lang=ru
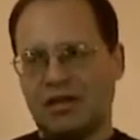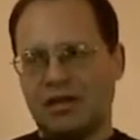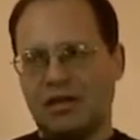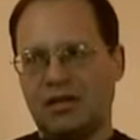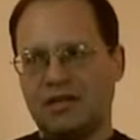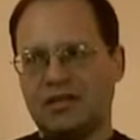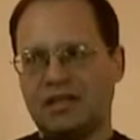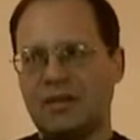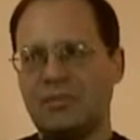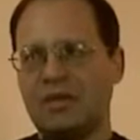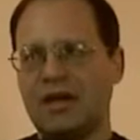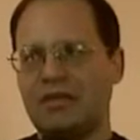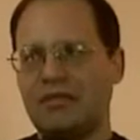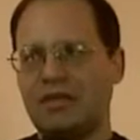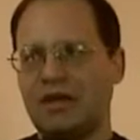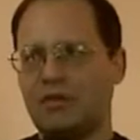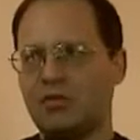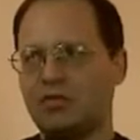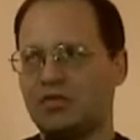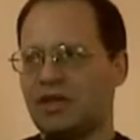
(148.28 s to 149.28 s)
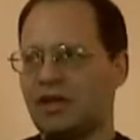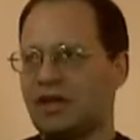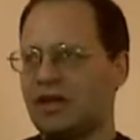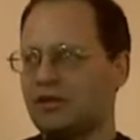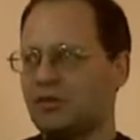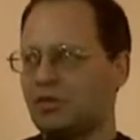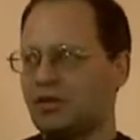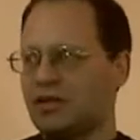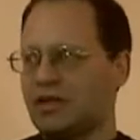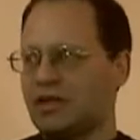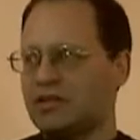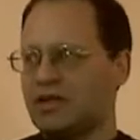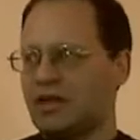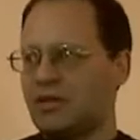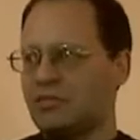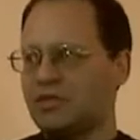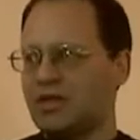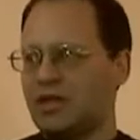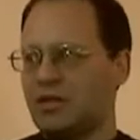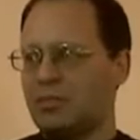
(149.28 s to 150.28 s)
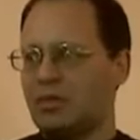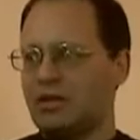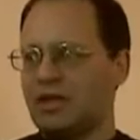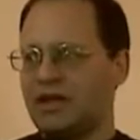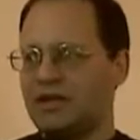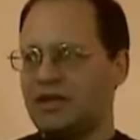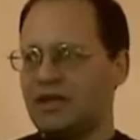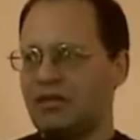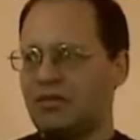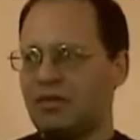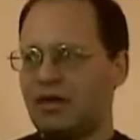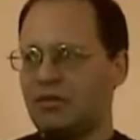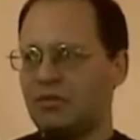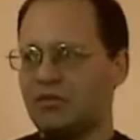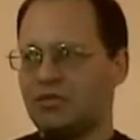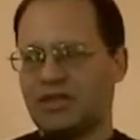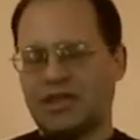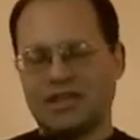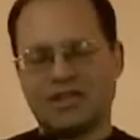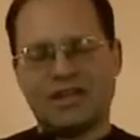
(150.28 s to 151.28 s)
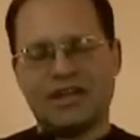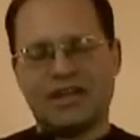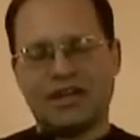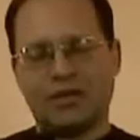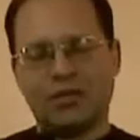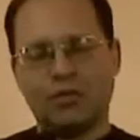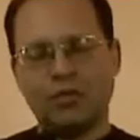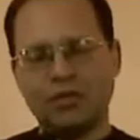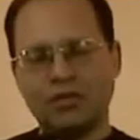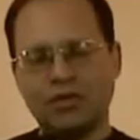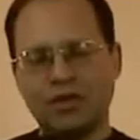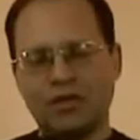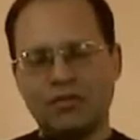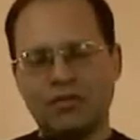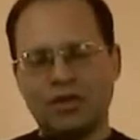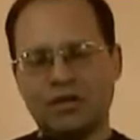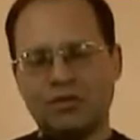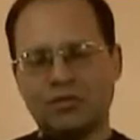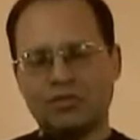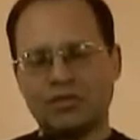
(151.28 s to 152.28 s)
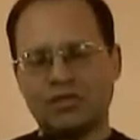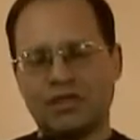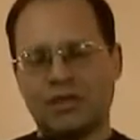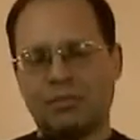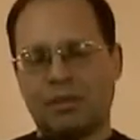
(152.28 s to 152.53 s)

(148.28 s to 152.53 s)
И сама революция, которая на самом деле была не революция, а скорее контрреволюция,